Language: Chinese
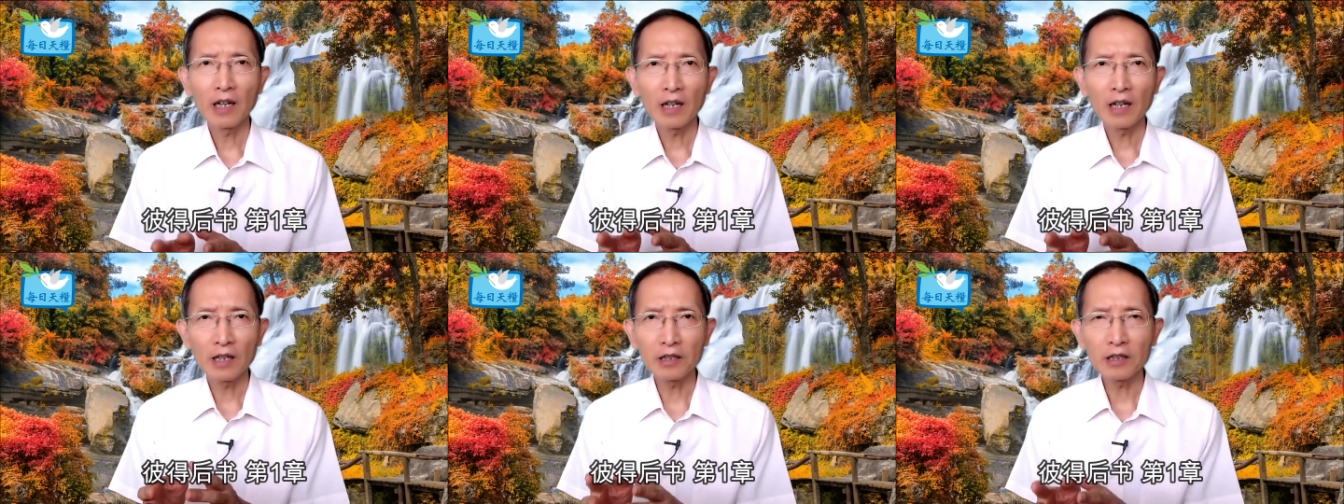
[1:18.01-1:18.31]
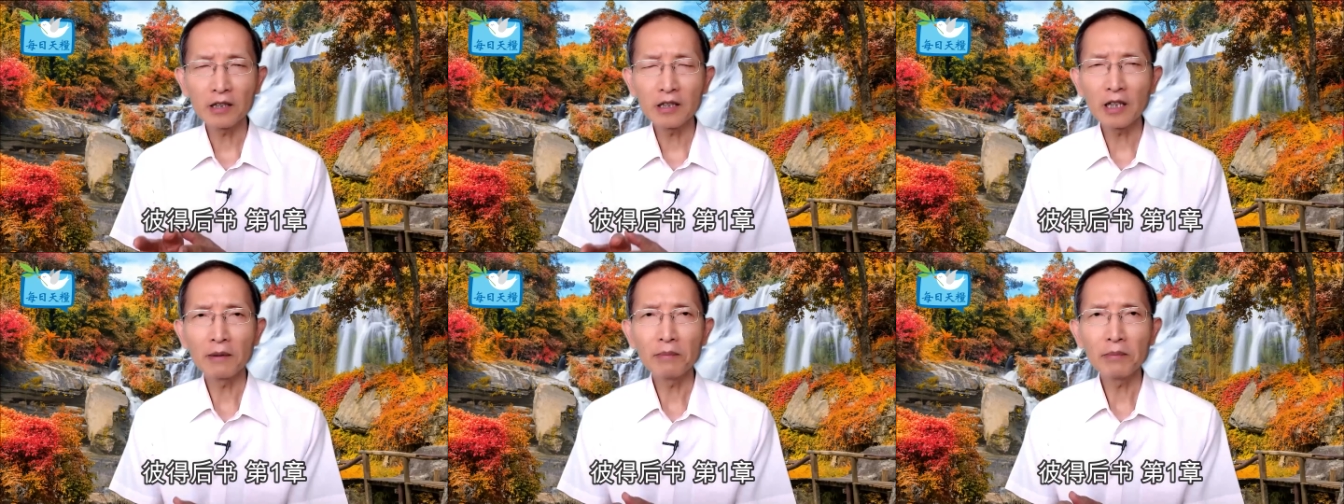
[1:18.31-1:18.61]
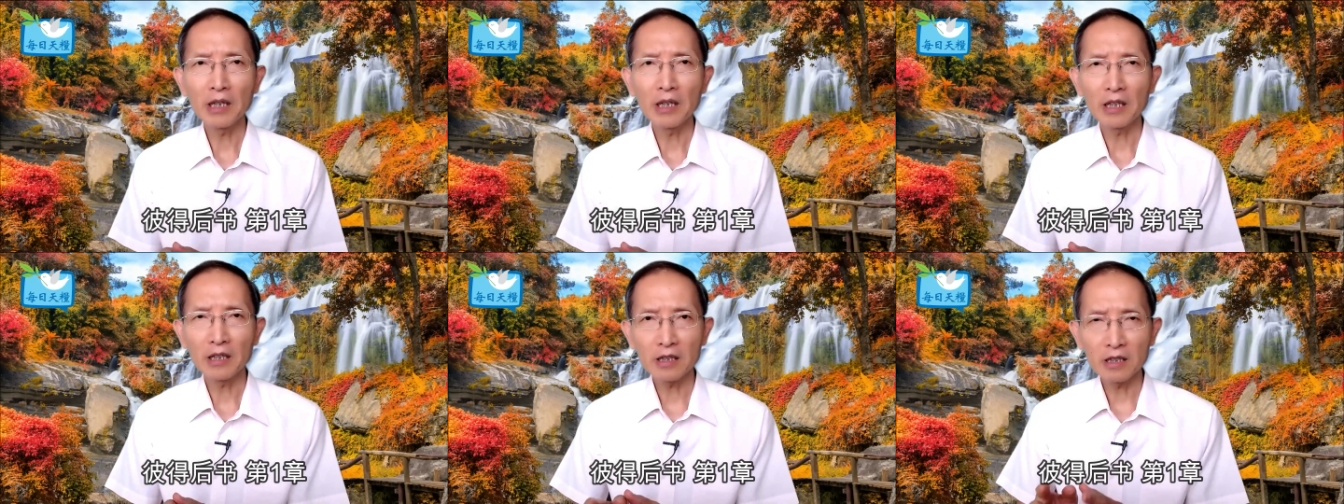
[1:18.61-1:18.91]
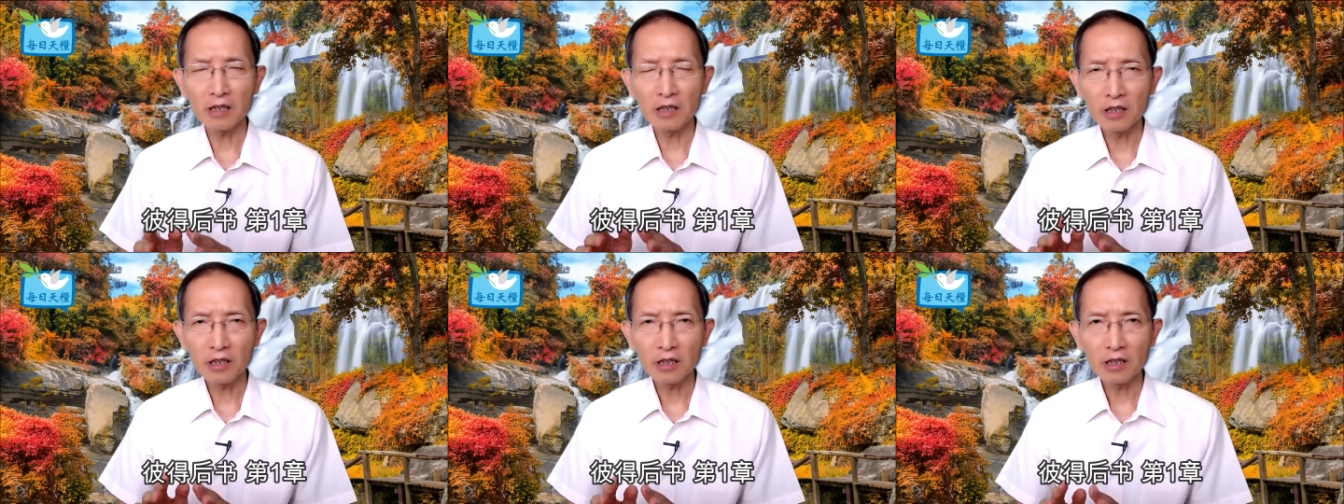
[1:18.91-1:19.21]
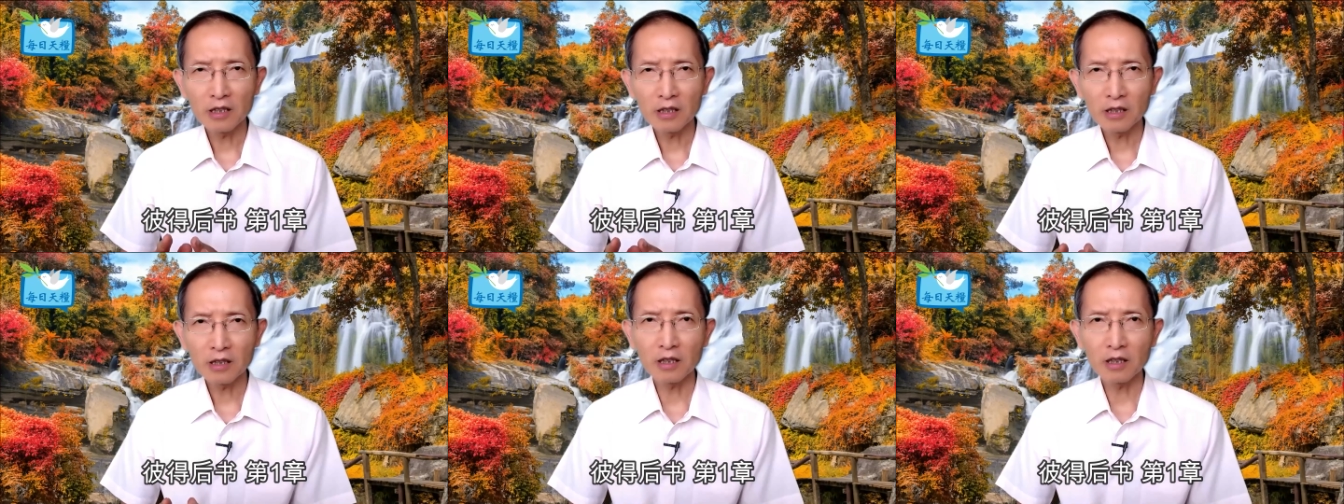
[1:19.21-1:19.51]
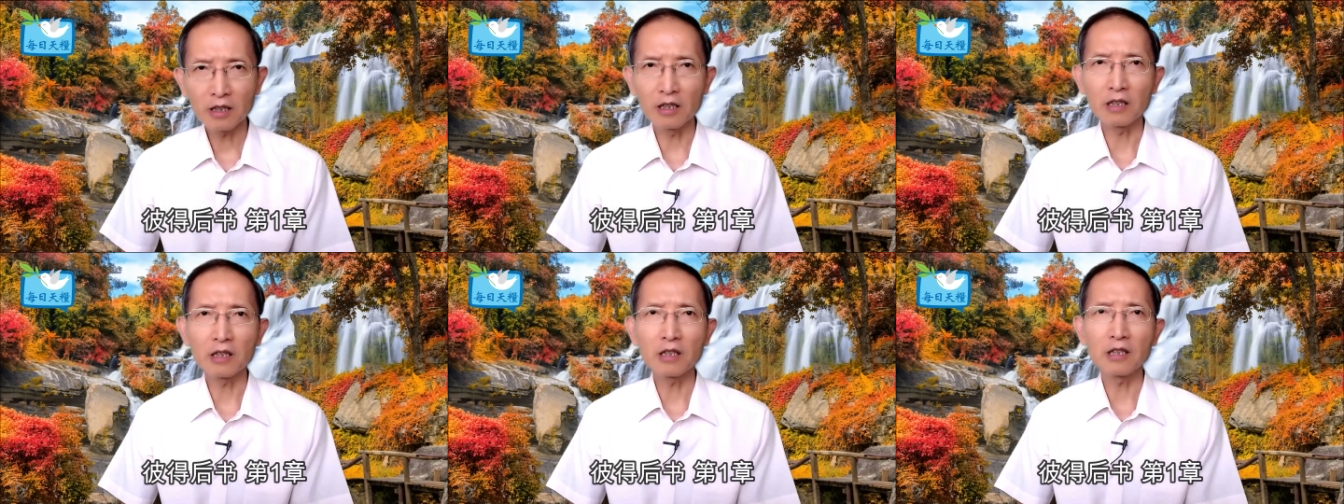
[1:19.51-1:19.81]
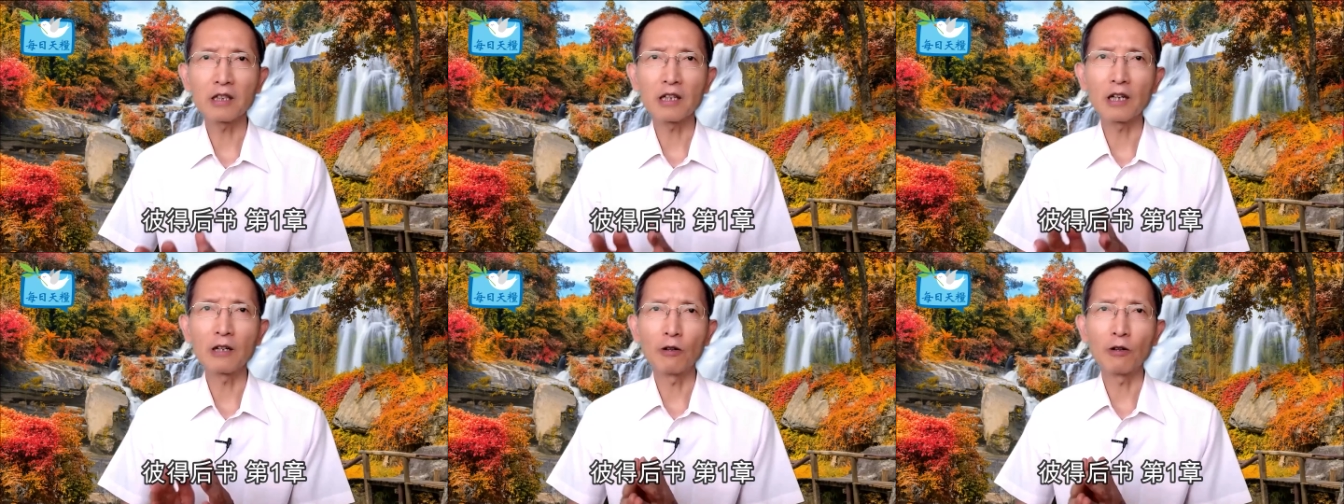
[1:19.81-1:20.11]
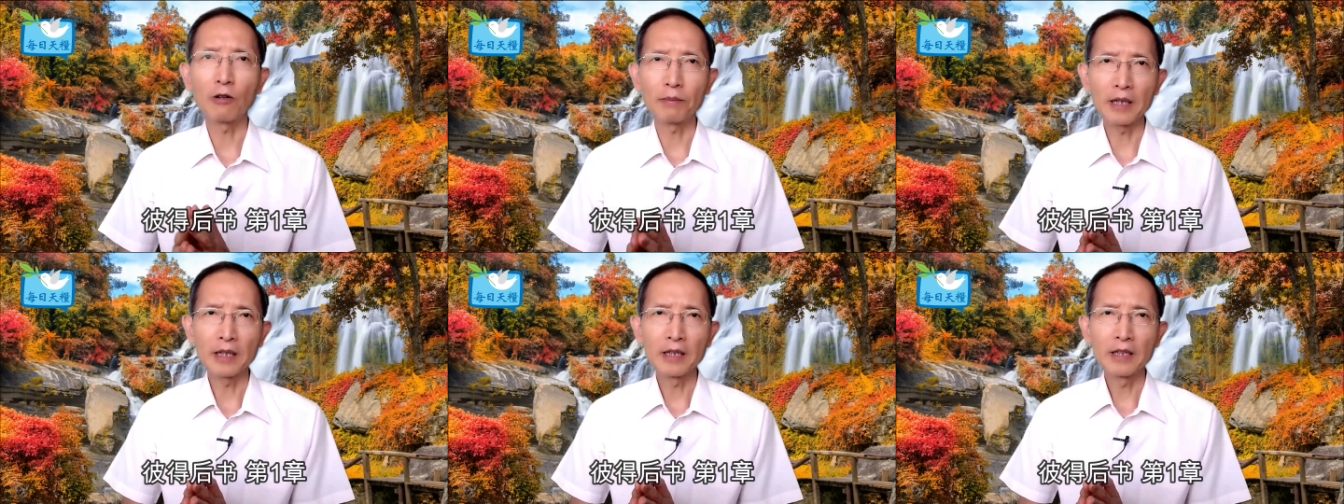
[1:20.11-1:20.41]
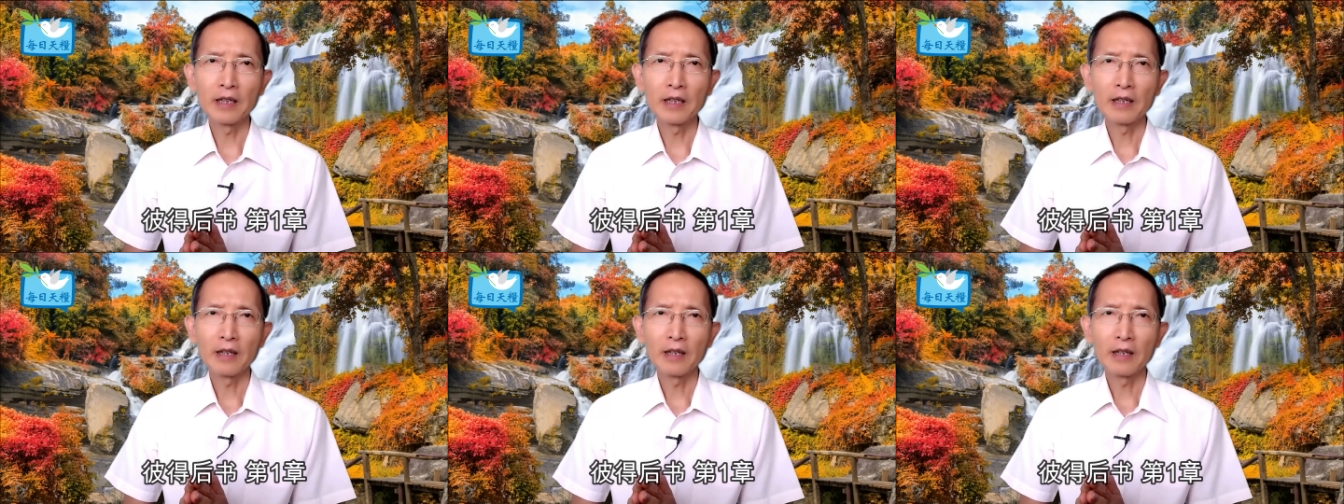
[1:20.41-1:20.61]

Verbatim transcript: 和生命的事启示给我们，